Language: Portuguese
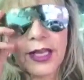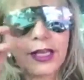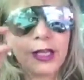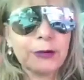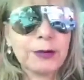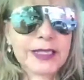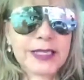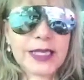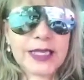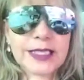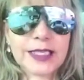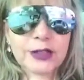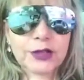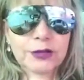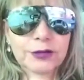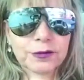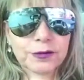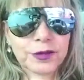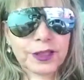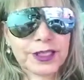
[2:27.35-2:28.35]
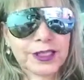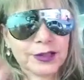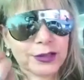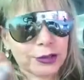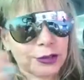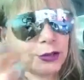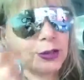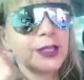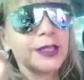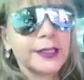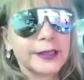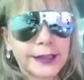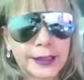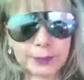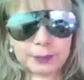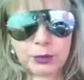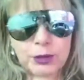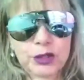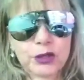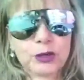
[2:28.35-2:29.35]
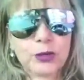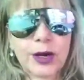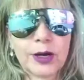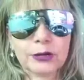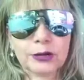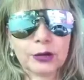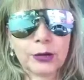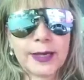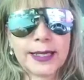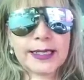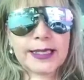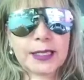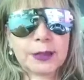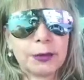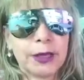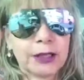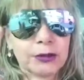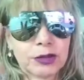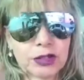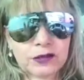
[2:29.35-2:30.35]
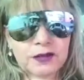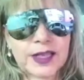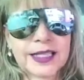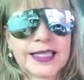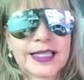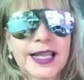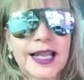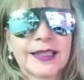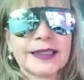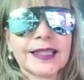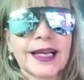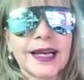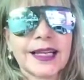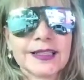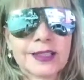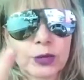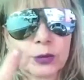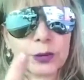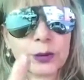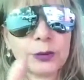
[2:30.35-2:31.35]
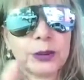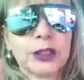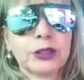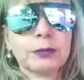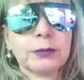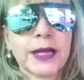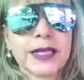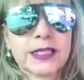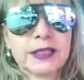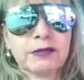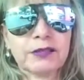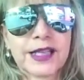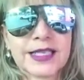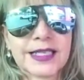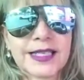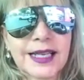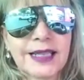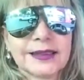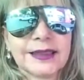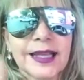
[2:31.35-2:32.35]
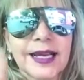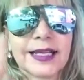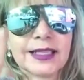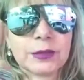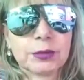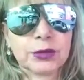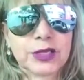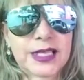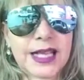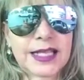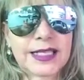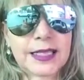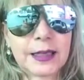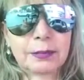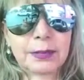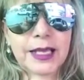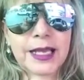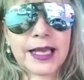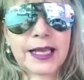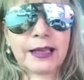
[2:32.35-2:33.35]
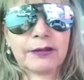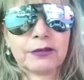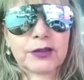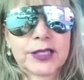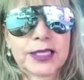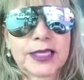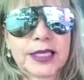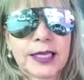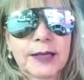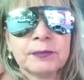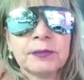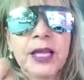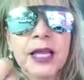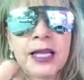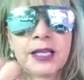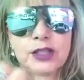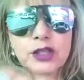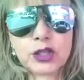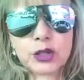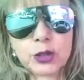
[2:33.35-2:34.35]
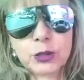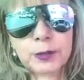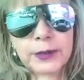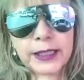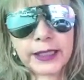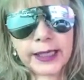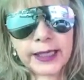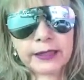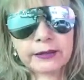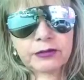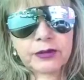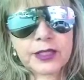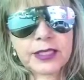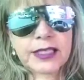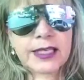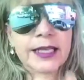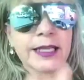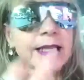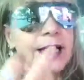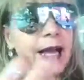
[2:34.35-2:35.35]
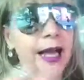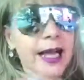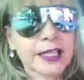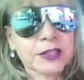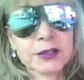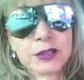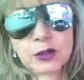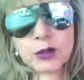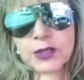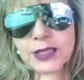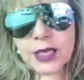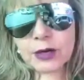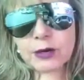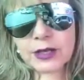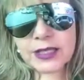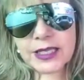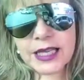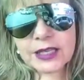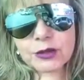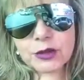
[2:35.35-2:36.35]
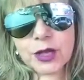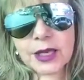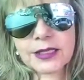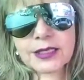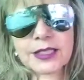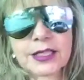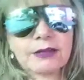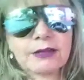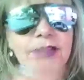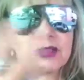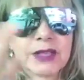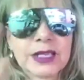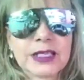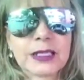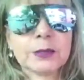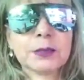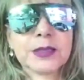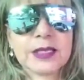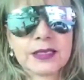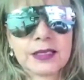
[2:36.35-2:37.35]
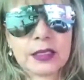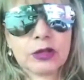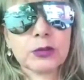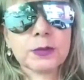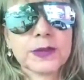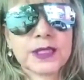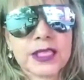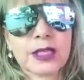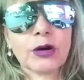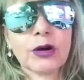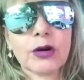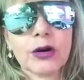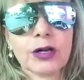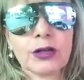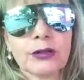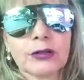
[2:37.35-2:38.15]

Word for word: E o exercício físico, depois do autoconhecimento, de fazer análise, que o primeiro passo é fazer análise, buscar saber quem é você, descobrir quem é você. Às vezes você consegue sozinho, às vezes você precisa do psicólogo.